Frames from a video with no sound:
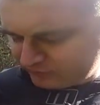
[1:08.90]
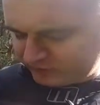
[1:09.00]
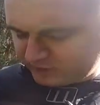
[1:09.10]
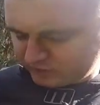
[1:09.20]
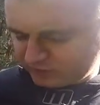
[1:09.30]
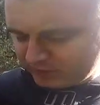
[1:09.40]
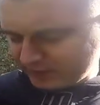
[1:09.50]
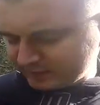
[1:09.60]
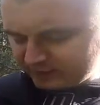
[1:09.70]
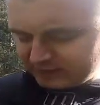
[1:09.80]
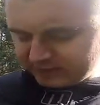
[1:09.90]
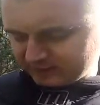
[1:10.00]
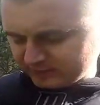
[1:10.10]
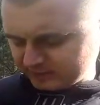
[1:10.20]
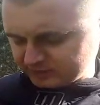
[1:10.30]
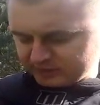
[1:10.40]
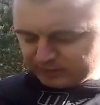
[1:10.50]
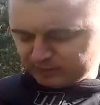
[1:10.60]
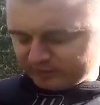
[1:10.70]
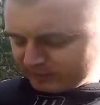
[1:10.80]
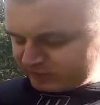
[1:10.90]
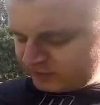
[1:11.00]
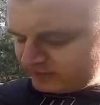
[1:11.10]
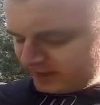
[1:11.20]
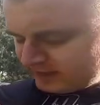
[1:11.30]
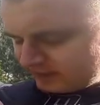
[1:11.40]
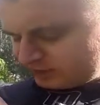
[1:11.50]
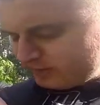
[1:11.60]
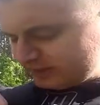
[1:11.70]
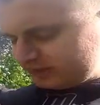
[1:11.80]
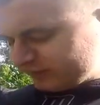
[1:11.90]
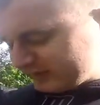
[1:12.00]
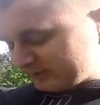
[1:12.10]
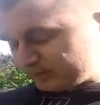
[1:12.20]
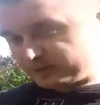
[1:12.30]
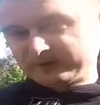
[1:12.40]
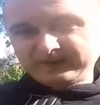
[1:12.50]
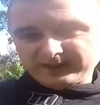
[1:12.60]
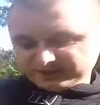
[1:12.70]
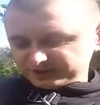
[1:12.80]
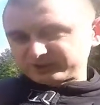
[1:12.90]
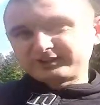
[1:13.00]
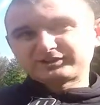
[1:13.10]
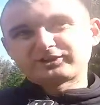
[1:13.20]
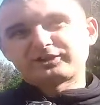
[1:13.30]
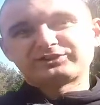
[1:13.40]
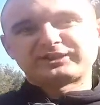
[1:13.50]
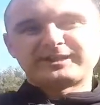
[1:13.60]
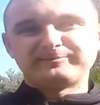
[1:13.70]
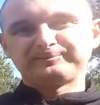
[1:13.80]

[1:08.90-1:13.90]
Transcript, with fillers: w innych strojach, takie, takie że tak powiem rozwiązania. To jest bardzo fajne, bo jeżeli jest gorące,